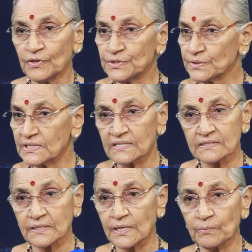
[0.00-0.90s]
విష్ణు
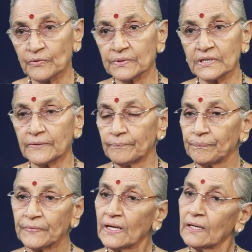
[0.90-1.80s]
సహస్రనామం ఉంది
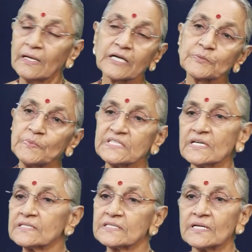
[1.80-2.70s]
లక్ష్మీ
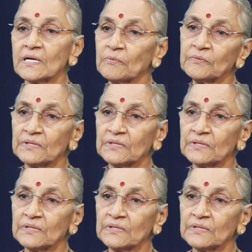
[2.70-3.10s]
సహస్రనామం